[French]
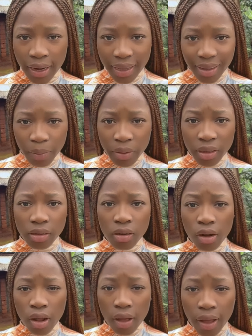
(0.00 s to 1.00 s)
Les amis,
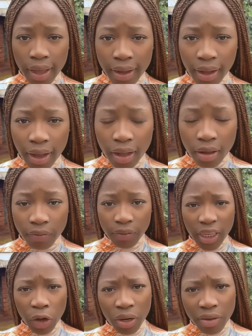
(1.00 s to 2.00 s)
l'heure est grave.
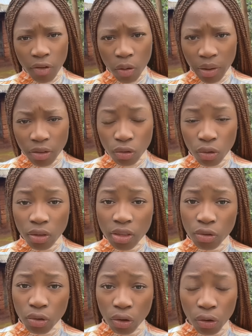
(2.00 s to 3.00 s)
Il y a une information
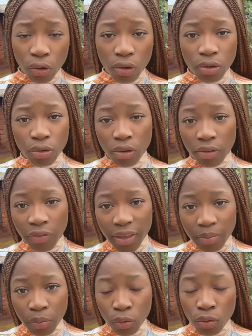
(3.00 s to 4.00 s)
qui circule sur
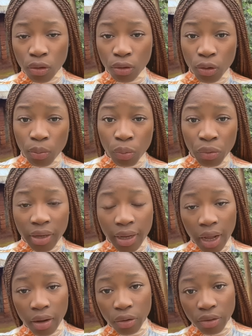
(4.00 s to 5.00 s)
Facebook depuis
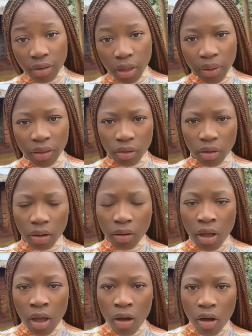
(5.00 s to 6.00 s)
quelques heures
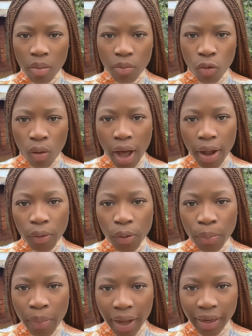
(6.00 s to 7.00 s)
maintenant, comme quoi
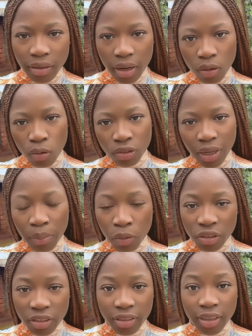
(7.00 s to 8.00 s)
le mari de la coach
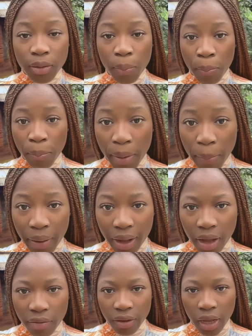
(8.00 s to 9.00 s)
Amon Papa
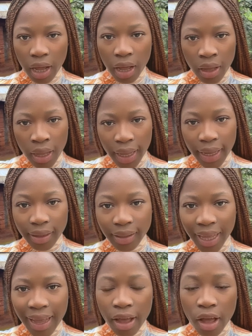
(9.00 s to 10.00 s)
Cavia
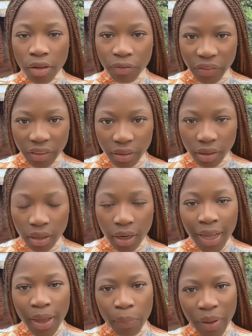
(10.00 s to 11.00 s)
était un vigile.
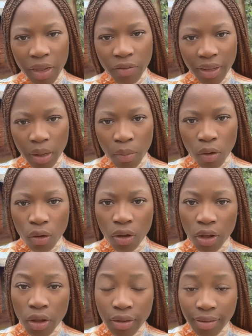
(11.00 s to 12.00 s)
Bien
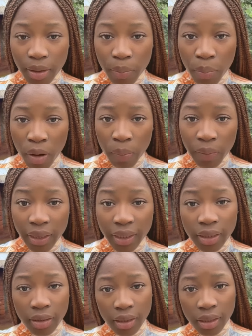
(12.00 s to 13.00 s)
évidemment, euh, c'est Bob
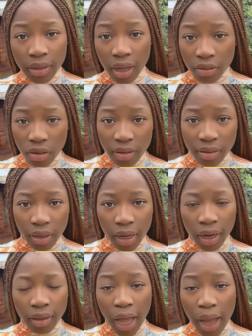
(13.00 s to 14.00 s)
Lee qui, dans un
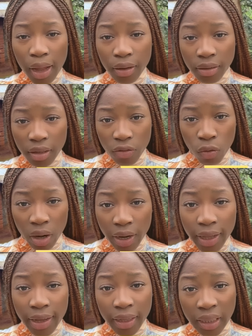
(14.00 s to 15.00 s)
direct, a
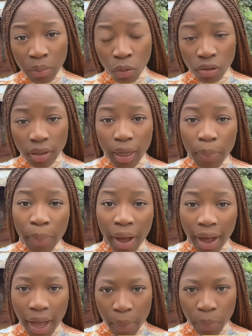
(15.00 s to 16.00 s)
dévoilé et démontré
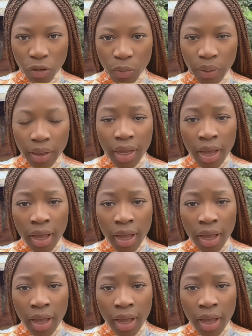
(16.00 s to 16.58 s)
par A plus B